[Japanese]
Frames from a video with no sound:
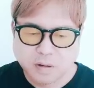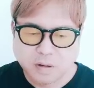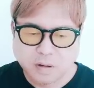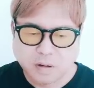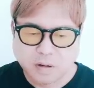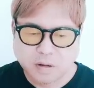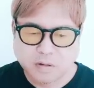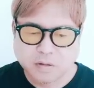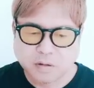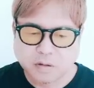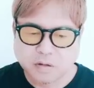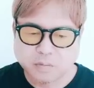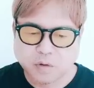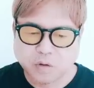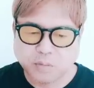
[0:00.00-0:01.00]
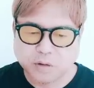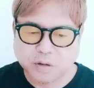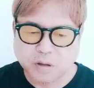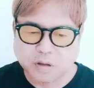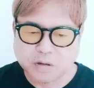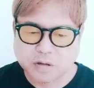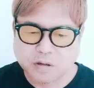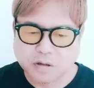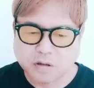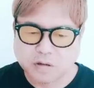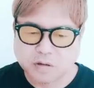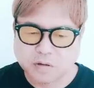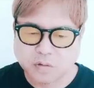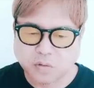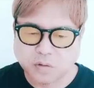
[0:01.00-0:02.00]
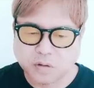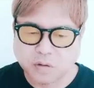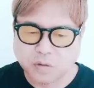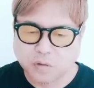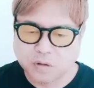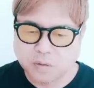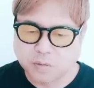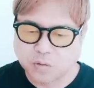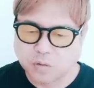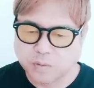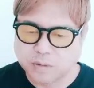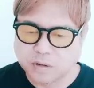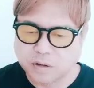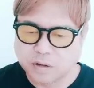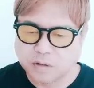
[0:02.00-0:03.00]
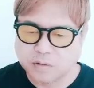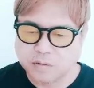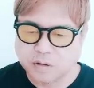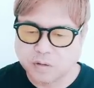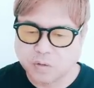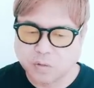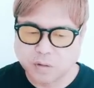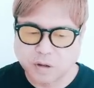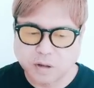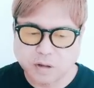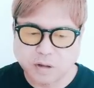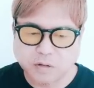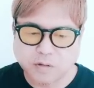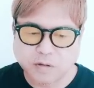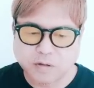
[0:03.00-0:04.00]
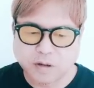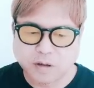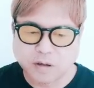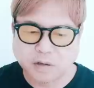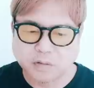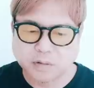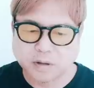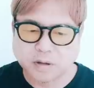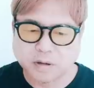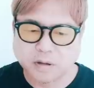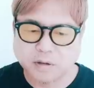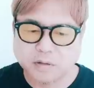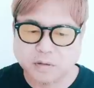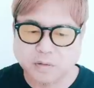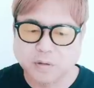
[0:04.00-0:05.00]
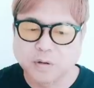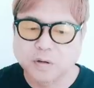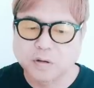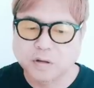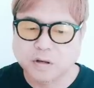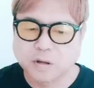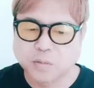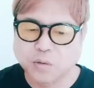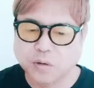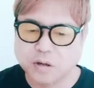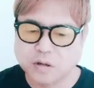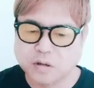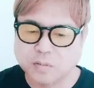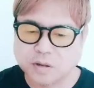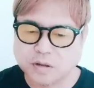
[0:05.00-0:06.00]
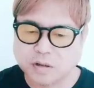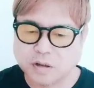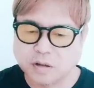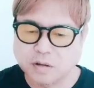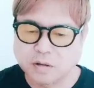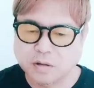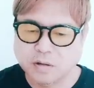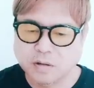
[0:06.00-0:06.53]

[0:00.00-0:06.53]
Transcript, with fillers: えー、一作目を見て CG すごい、日本でもここまでできるんだ。これができるなら世界と戦えると希望を感じました。